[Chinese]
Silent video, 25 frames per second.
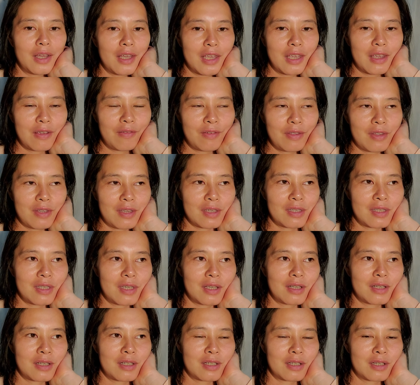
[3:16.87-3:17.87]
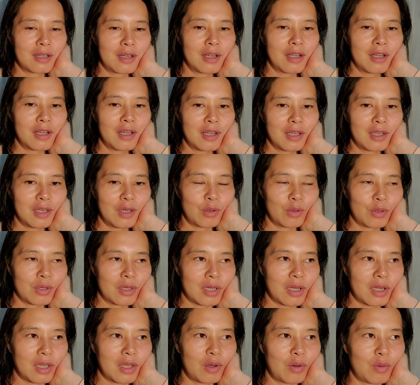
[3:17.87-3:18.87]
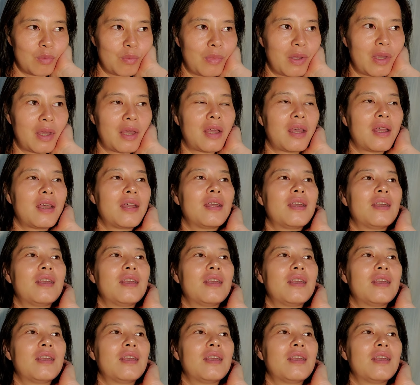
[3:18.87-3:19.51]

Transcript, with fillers: 因为你现实有生有灭，